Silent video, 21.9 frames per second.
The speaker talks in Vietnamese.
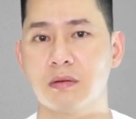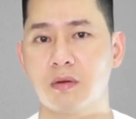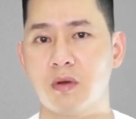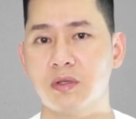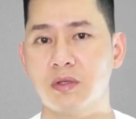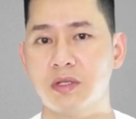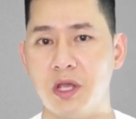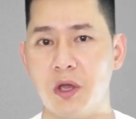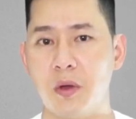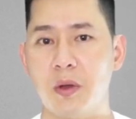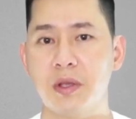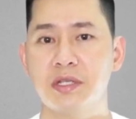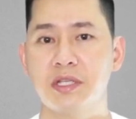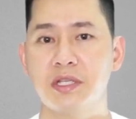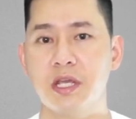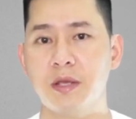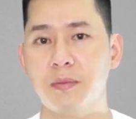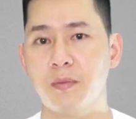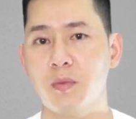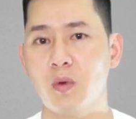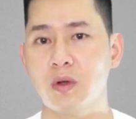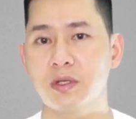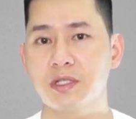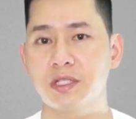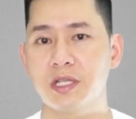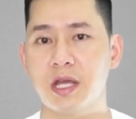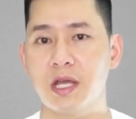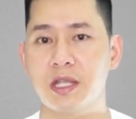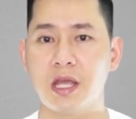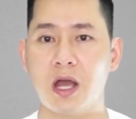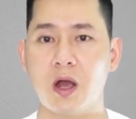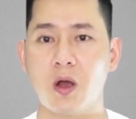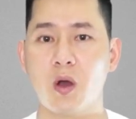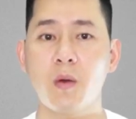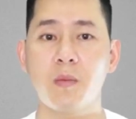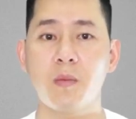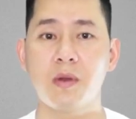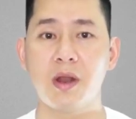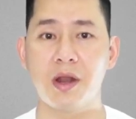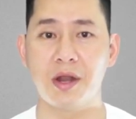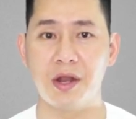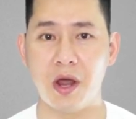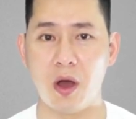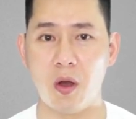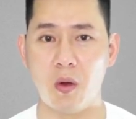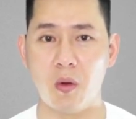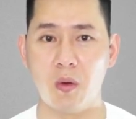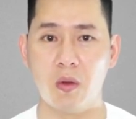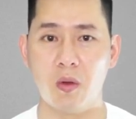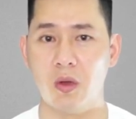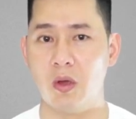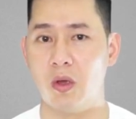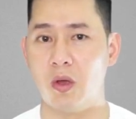Có nhiều anh chị mua xe trả góp lần đầu